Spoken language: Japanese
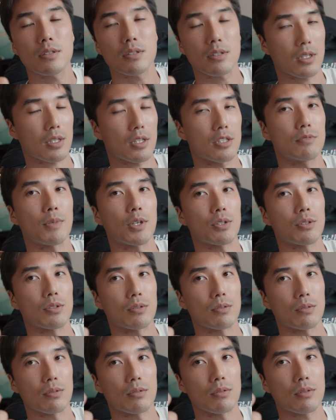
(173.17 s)
なんかうまくい
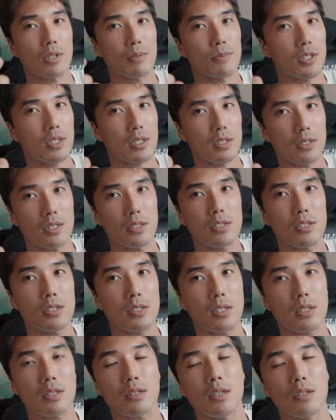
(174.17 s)
くという。多分なんか電子
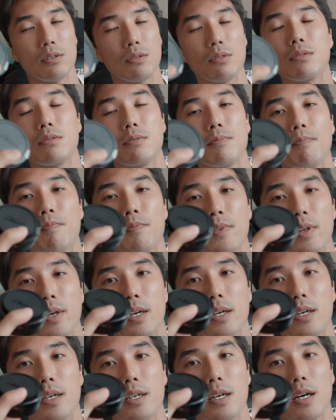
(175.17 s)
接点の、
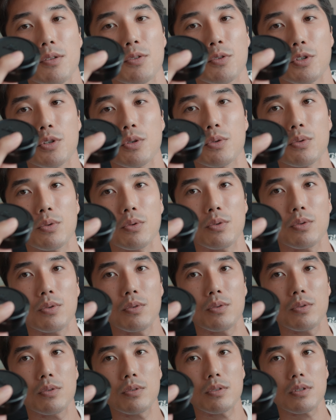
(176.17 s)
あの、挙
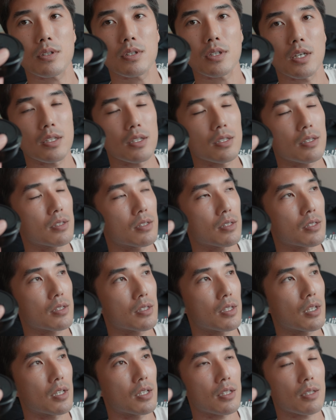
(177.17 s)
動かな
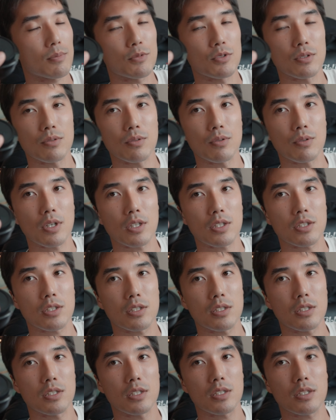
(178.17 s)
が多分おか
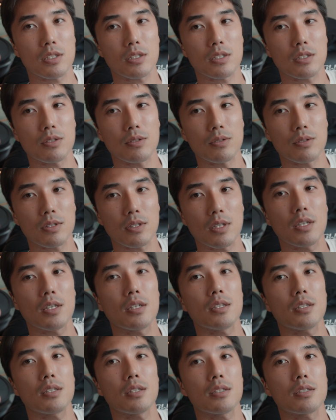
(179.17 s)
しく
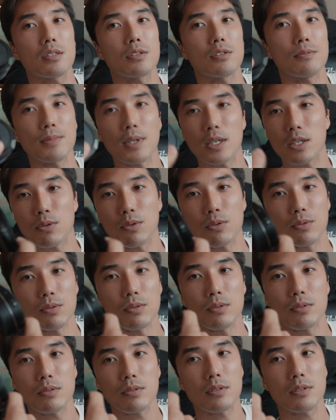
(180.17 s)
て、うまいこ
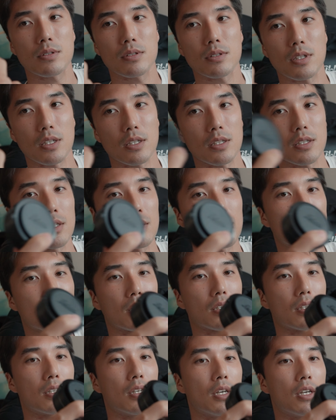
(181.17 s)
とできないん
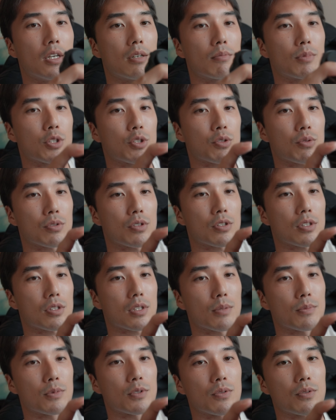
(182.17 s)
で、まあ、正直
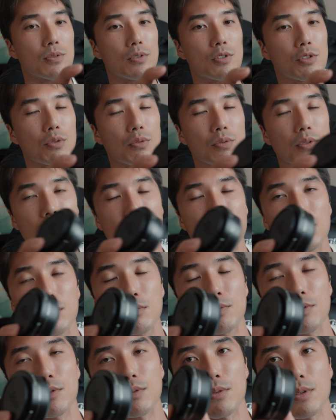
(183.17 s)
多分普通に焦点
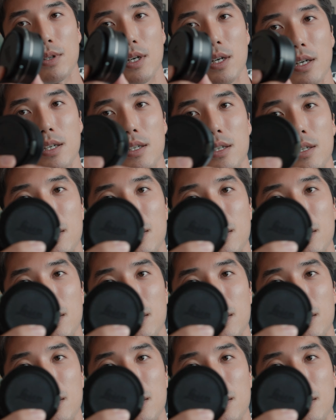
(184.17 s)
工房とか